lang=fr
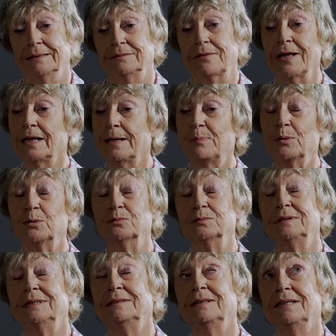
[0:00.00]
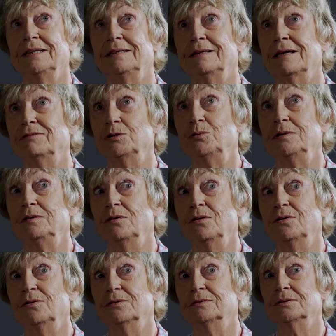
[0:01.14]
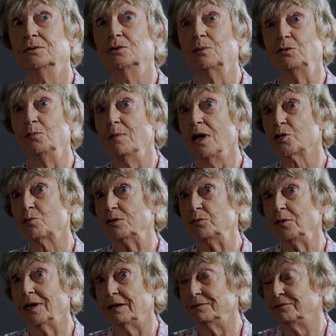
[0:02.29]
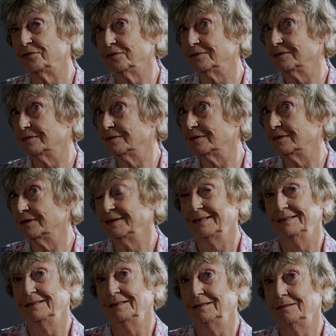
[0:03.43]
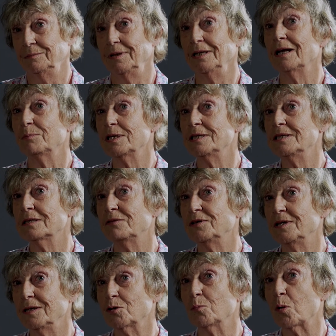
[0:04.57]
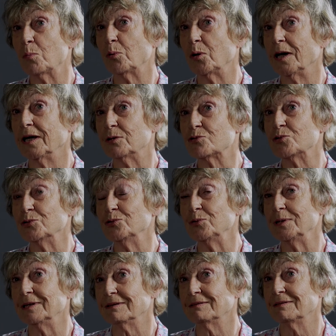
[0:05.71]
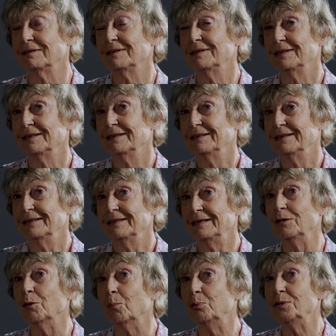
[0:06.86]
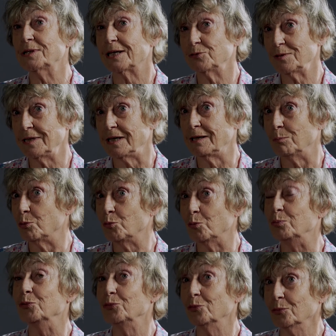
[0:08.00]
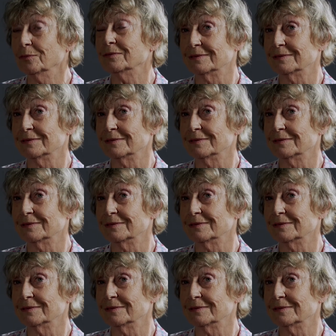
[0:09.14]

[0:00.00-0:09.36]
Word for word: savez, à l'époque, on disait, il y a 28 ans, soit tu marches, soit tu crèves. Mais la médecine a fait d'énormes progrès aujourd'hui. Et on peut diagnostiquer beaucoup plus tôt.